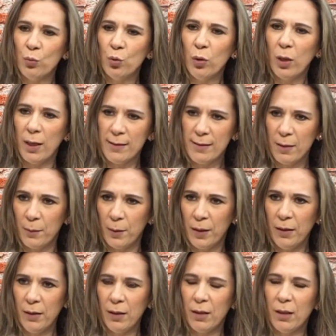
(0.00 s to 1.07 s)
النمو
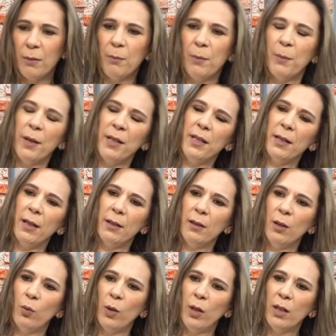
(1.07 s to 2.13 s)
العصبي آه، ببين
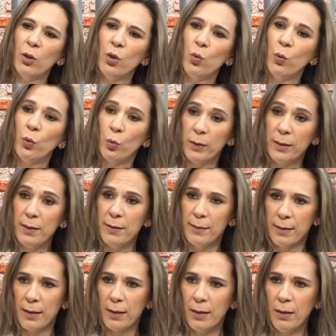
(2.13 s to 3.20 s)
عند الولد هو وكتير
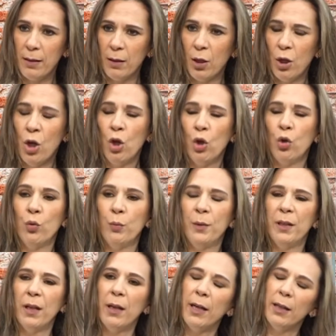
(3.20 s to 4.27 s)
صغير
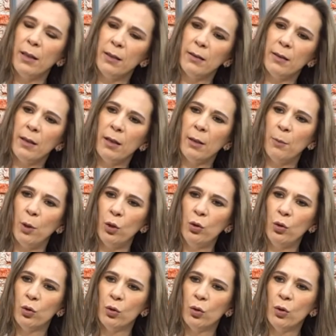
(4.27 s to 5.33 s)
وبضل هالاضطراب
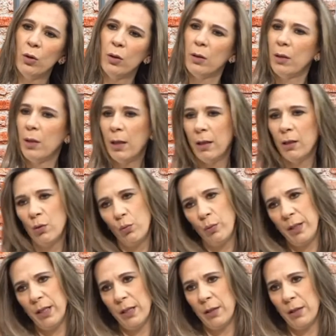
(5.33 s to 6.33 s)
عنده لا هو